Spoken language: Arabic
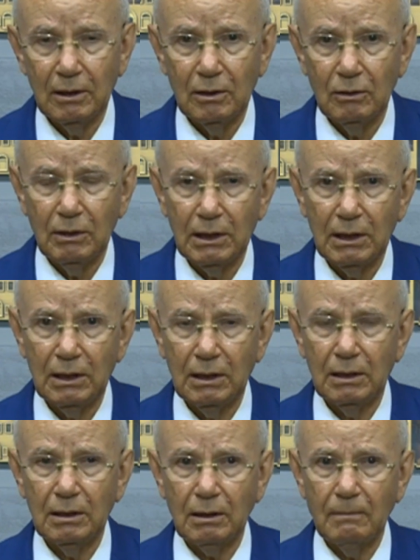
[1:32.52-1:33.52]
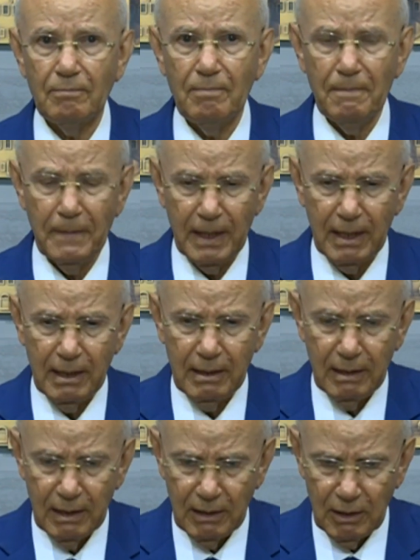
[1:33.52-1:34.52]

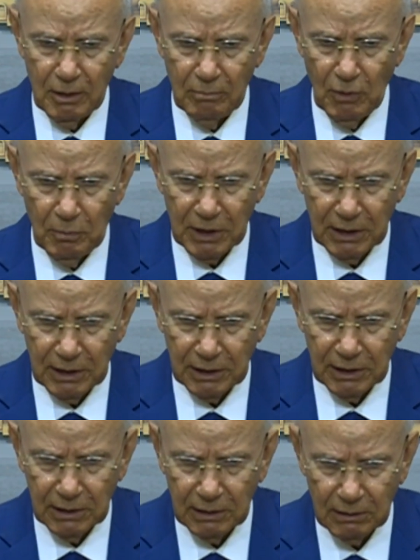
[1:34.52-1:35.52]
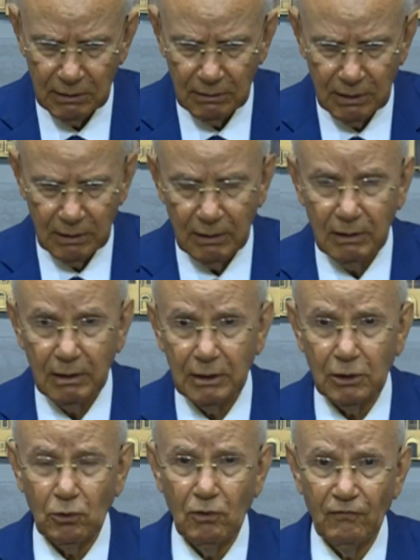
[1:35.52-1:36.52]
وممكن يعني
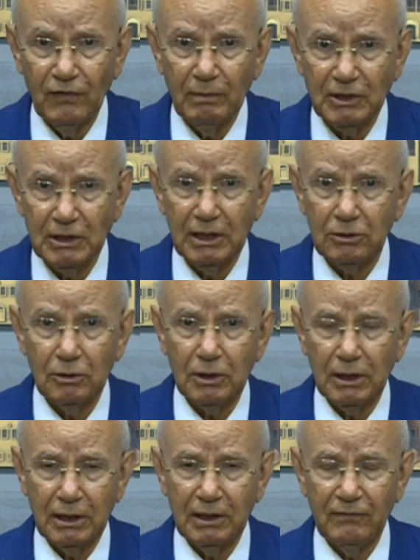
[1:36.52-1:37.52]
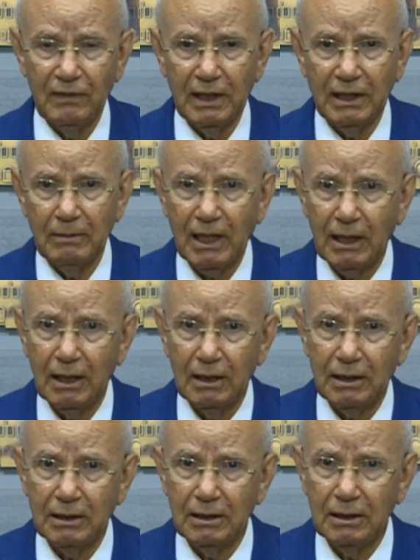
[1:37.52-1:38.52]
يكون في مجالات أخرى يعني في أي محل
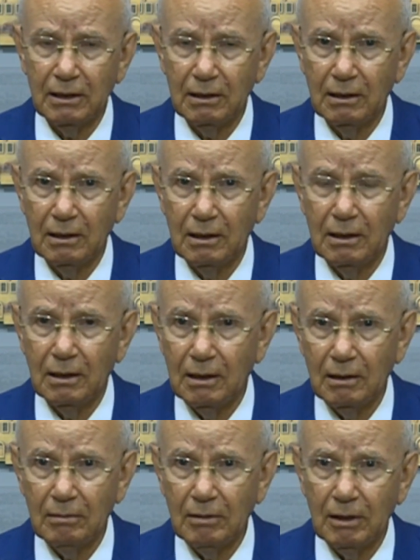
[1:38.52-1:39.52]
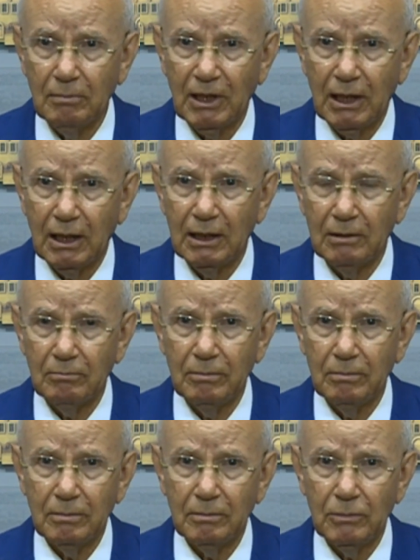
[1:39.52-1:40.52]
يعني آه، بالعالم
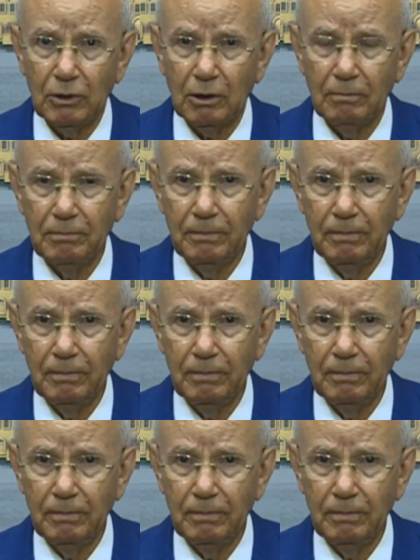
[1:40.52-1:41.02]
بحب